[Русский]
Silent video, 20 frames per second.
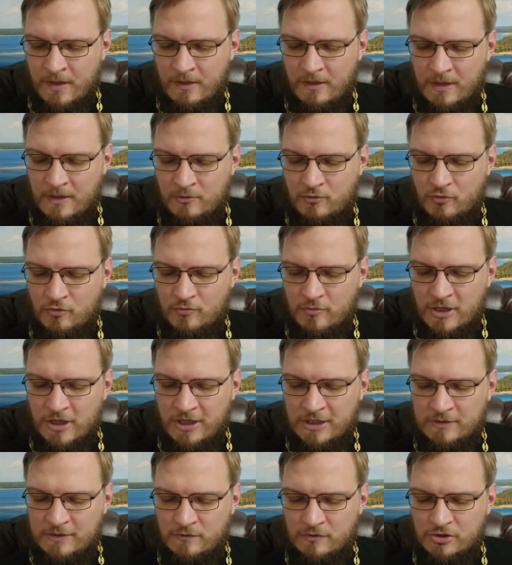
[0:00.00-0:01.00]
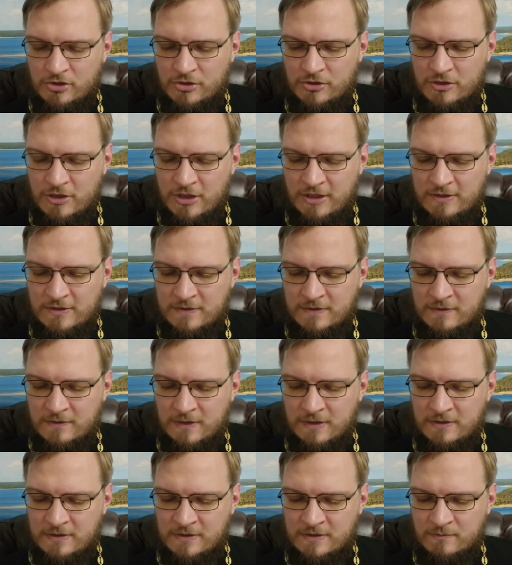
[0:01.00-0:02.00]
Какую молитву читать
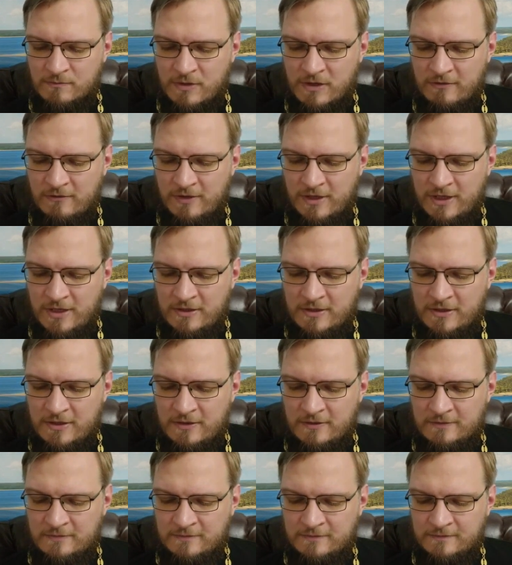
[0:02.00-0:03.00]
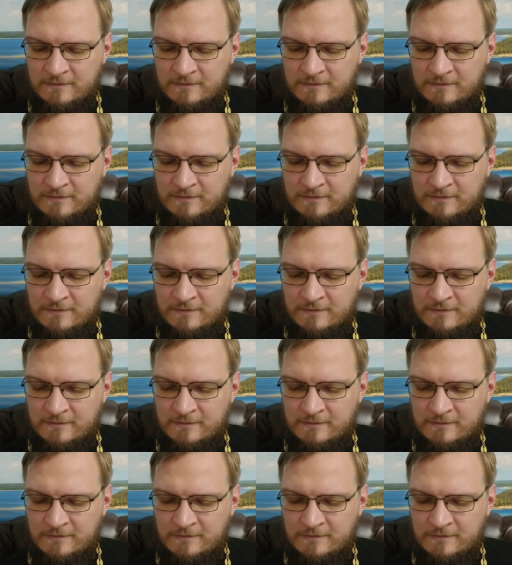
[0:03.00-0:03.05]
от избавления,